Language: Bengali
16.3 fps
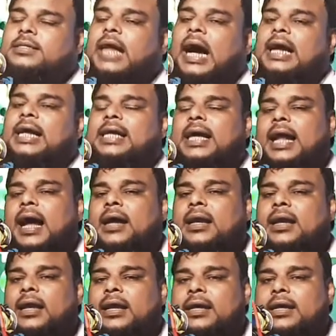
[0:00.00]
দাড়িটা
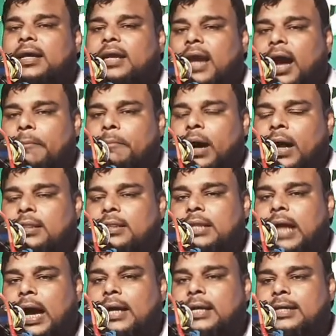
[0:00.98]
রাখলে কি লাভ আর
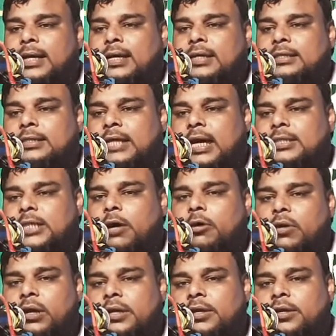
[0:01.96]
দাড়িটাকে চাঁচা
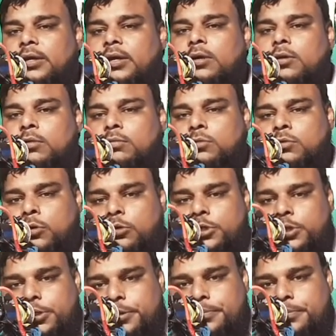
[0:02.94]
হলে কি ক্ষতি